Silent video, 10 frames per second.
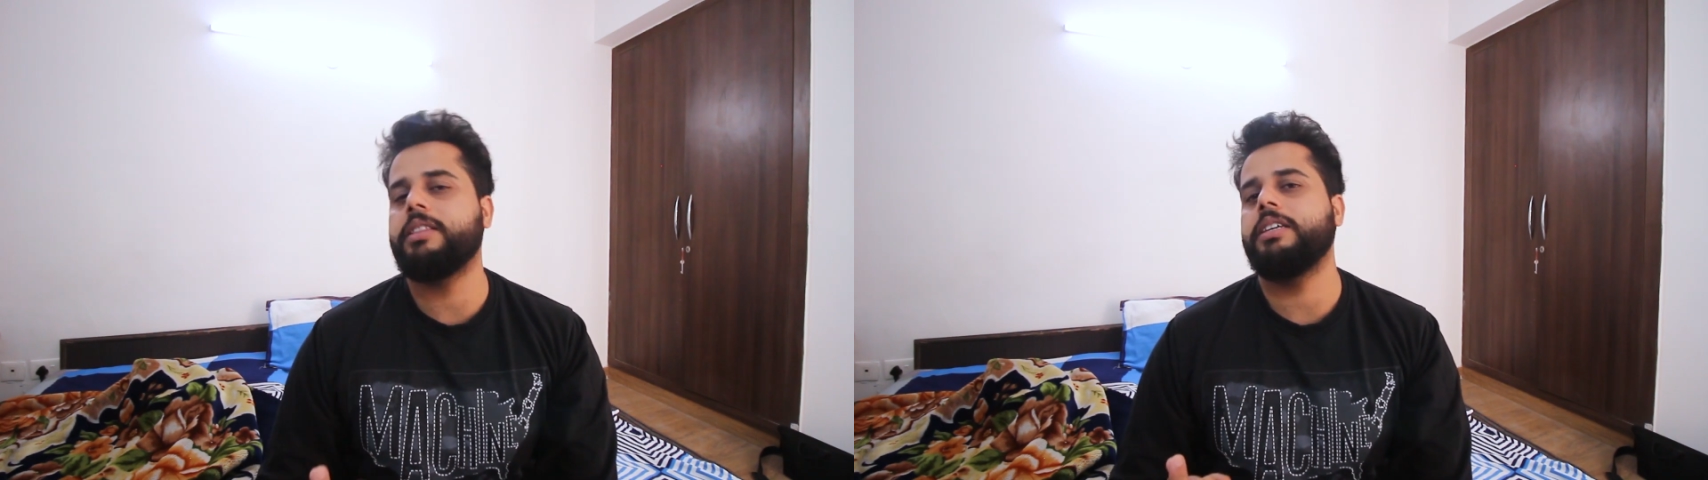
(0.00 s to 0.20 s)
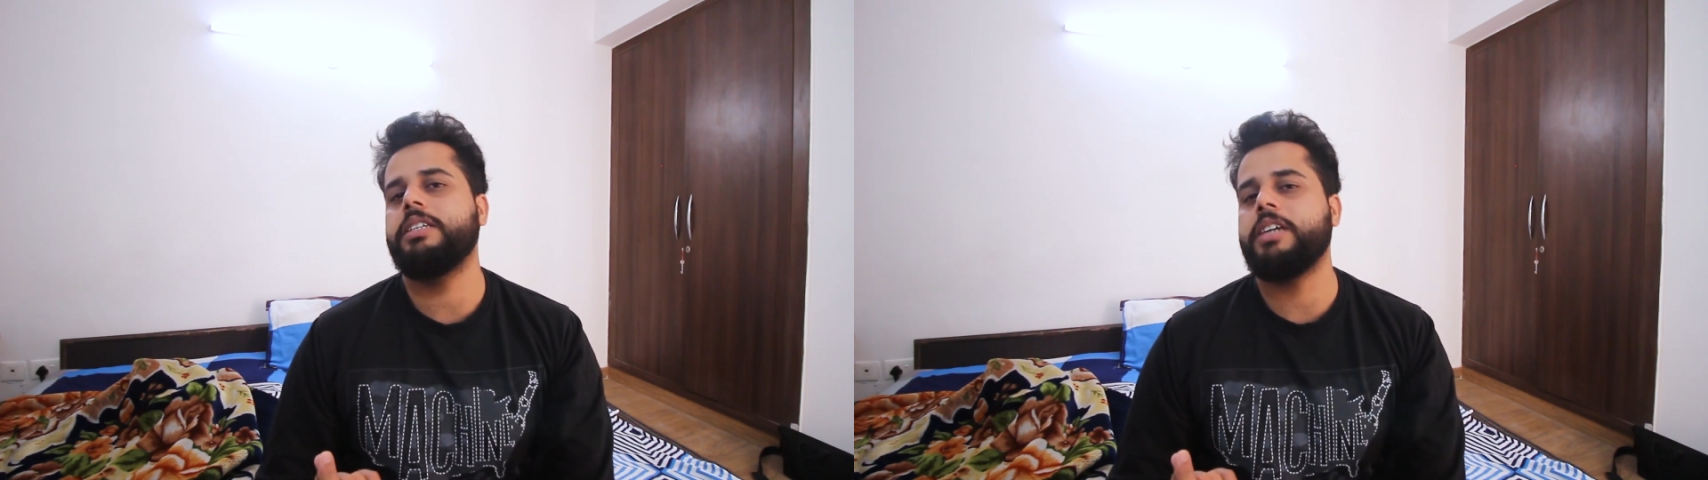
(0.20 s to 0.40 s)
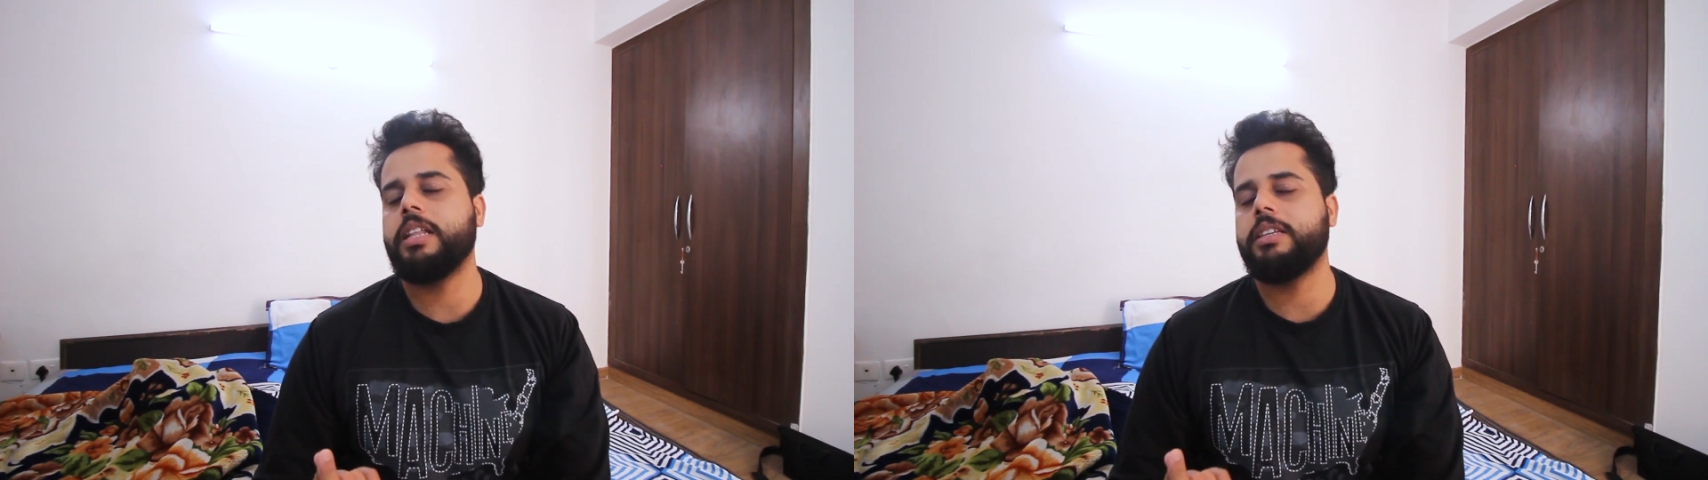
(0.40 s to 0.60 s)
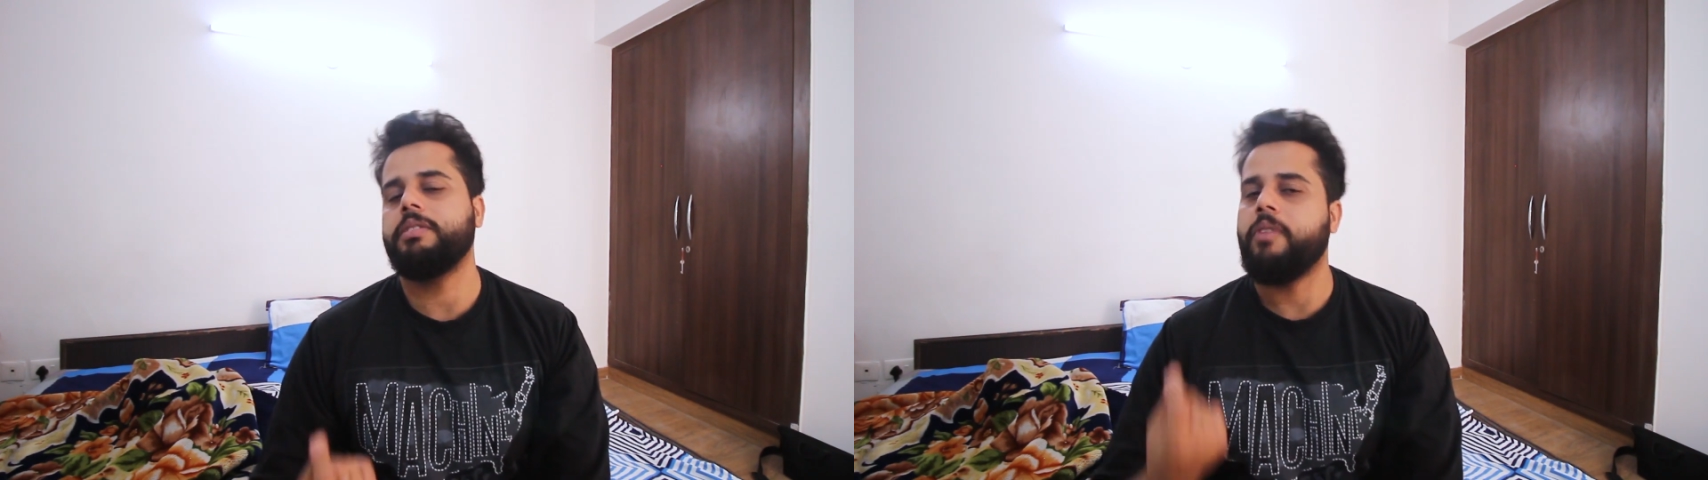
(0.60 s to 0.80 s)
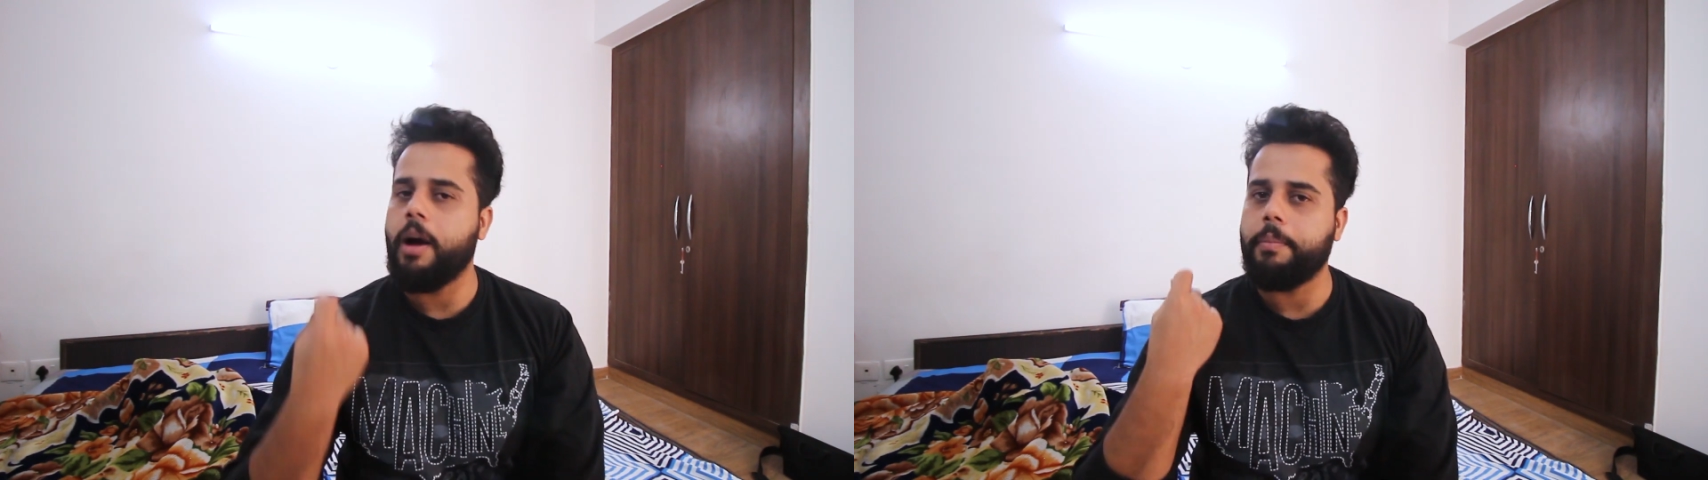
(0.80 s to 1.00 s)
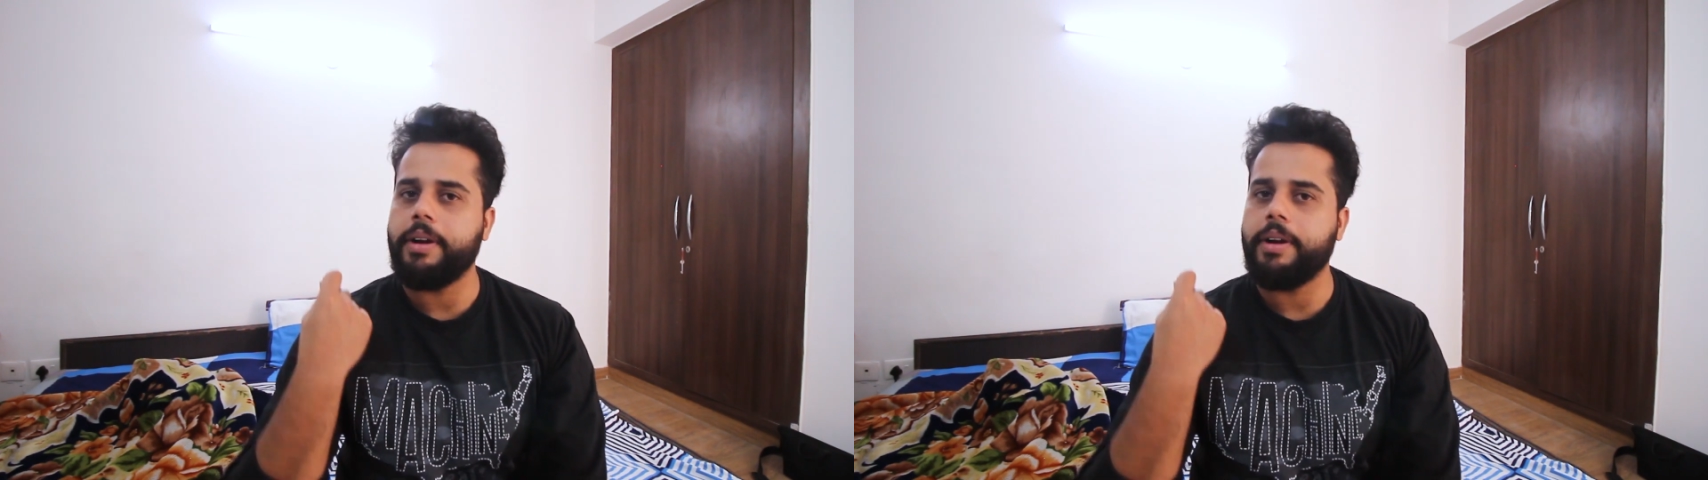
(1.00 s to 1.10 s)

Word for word: आती है जहाँ तक वहाँ